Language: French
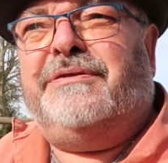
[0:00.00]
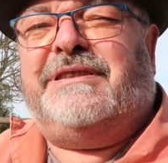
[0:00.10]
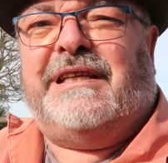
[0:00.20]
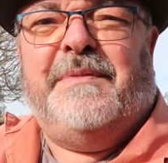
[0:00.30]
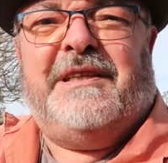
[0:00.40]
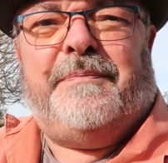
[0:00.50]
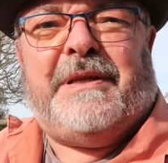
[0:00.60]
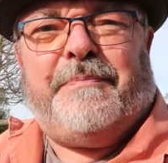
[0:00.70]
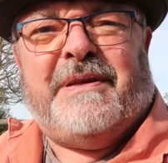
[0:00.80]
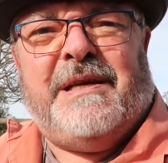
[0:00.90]
ça m'était
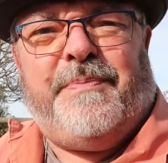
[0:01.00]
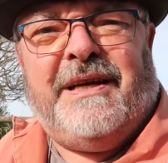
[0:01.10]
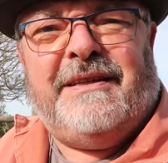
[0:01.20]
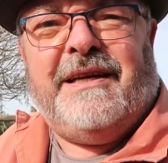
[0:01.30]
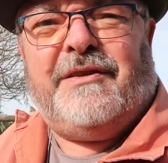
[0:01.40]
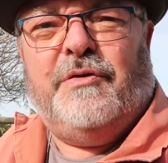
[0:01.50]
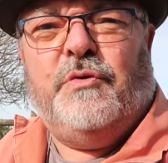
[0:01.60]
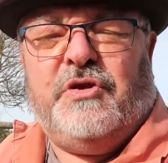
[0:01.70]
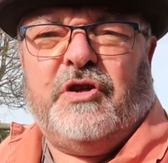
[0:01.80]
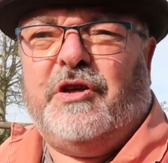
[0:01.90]
peut-être passé par la tête,
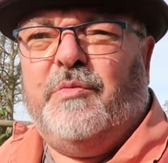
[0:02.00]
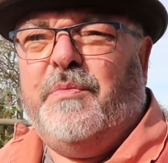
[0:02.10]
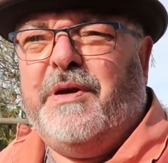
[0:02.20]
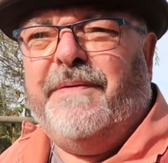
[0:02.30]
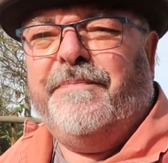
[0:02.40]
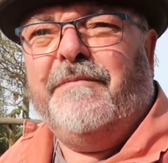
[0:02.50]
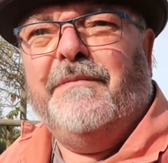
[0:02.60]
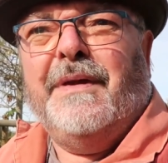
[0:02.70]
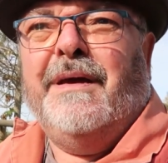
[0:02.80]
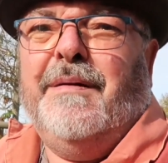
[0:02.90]
oui certainement, mais
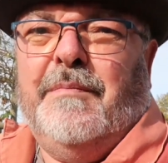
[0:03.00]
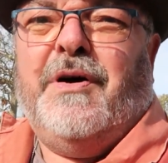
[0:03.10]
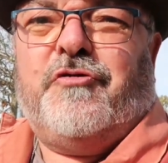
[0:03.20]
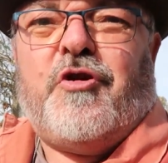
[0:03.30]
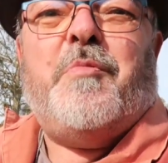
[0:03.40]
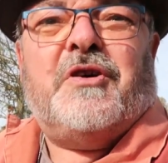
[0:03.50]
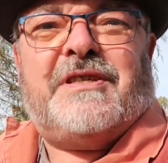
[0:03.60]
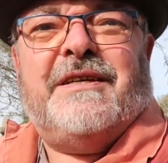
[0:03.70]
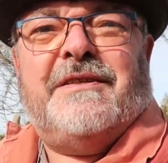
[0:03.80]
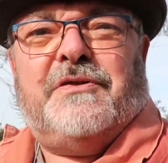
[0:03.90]
bon, je
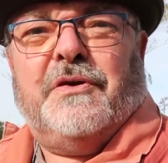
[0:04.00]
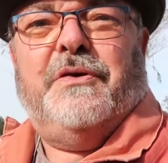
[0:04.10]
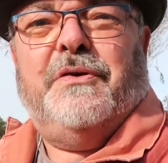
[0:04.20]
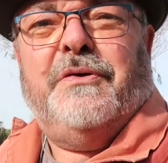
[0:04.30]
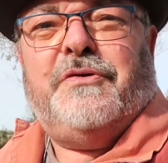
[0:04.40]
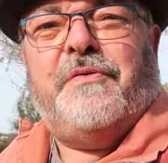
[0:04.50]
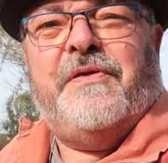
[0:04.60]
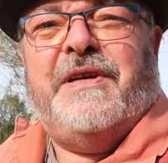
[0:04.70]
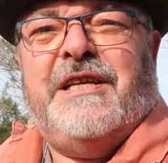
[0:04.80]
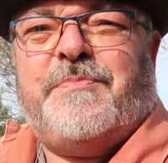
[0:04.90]
commence hein, sur le
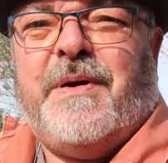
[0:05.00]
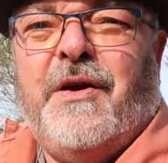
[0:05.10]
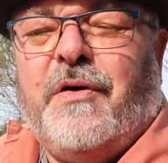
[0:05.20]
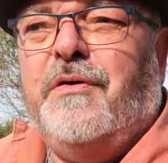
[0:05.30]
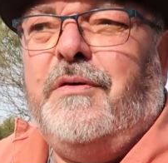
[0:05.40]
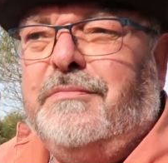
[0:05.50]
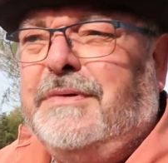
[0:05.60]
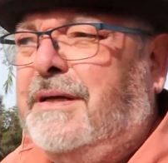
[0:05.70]
survivalisme. Alors, euh,